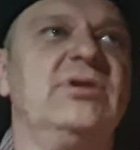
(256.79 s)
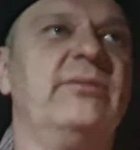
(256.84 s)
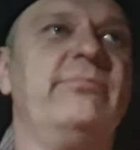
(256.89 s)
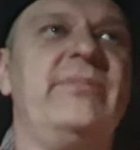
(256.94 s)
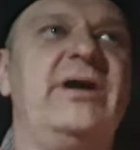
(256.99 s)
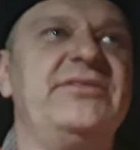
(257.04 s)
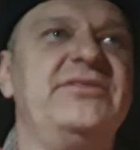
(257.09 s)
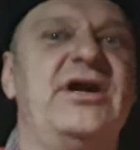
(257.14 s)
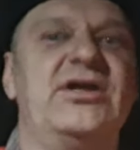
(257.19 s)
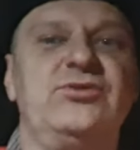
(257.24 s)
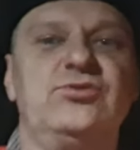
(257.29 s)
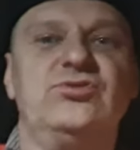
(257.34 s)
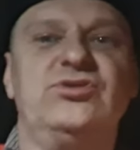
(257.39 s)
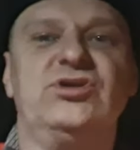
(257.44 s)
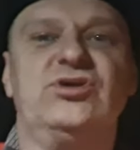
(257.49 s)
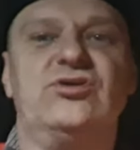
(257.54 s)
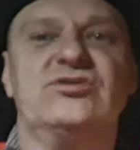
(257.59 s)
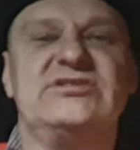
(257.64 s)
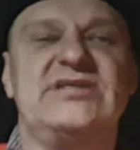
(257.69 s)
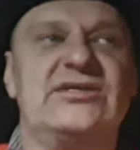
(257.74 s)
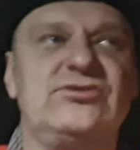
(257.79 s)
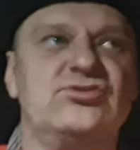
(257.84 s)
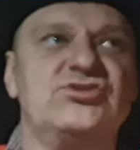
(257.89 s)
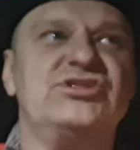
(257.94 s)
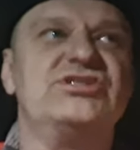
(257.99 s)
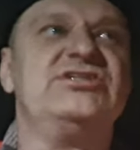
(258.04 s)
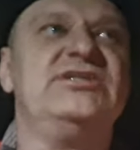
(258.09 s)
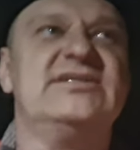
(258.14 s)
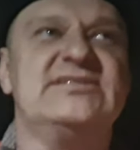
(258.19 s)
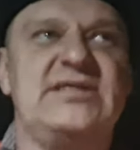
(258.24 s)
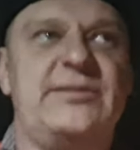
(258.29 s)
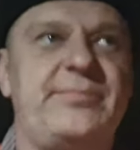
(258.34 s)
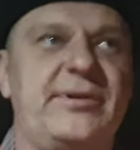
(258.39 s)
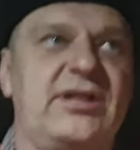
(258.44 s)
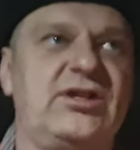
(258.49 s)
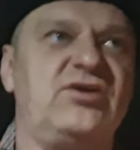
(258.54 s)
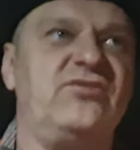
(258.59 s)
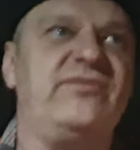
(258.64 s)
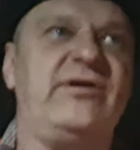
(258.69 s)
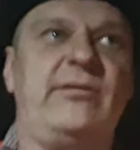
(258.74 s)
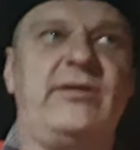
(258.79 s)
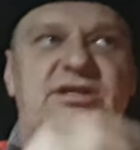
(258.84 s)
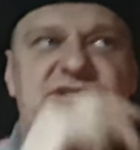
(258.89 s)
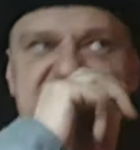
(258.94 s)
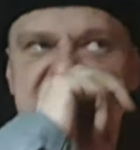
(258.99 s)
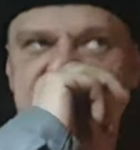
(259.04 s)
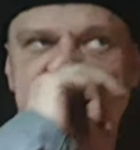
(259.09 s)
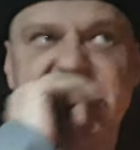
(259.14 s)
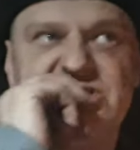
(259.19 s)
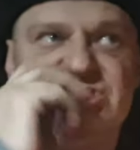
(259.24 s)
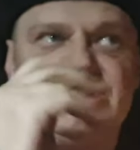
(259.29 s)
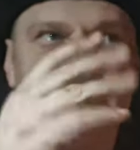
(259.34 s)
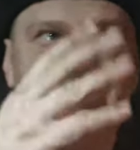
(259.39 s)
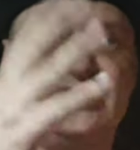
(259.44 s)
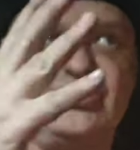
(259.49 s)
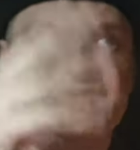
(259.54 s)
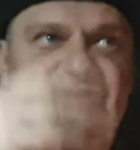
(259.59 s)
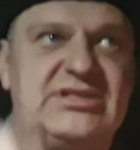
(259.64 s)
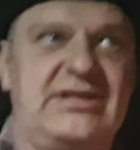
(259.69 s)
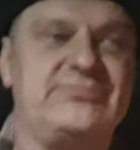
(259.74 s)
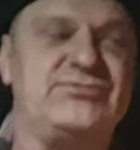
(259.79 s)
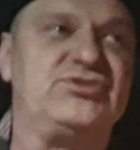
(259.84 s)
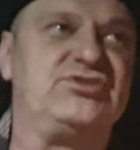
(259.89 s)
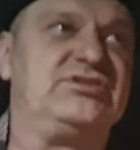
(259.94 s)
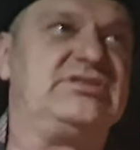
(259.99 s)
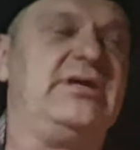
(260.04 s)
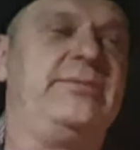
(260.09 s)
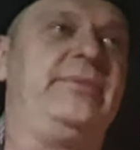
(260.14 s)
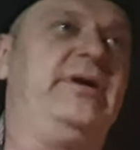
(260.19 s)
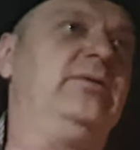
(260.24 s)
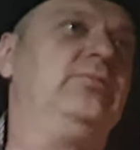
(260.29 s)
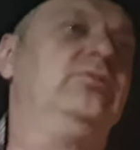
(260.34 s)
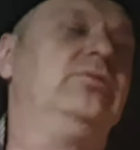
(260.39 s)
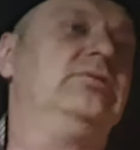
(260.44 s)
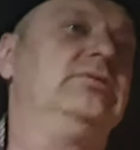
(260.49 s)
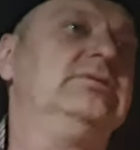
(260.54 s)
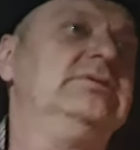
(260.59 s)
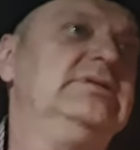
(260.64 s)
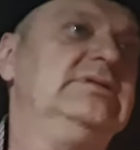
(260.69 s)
e, mandatu tylko za to, że źle zaparkowała 30 coś tam, coś tam euro.